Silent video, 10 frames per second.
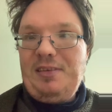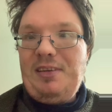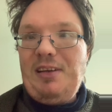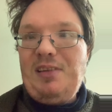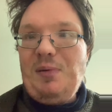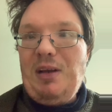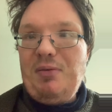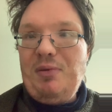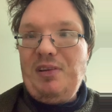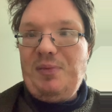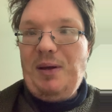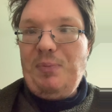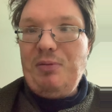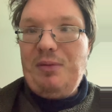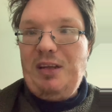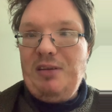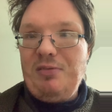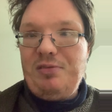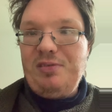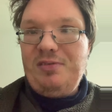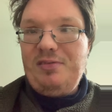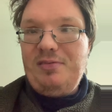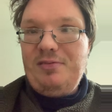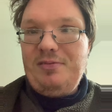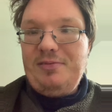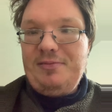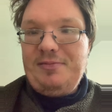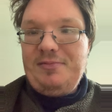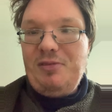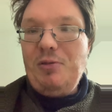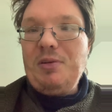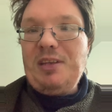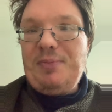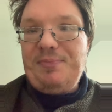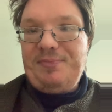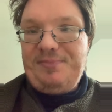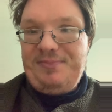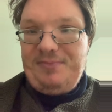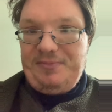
der 2,2 Promille hat. Übertrieben.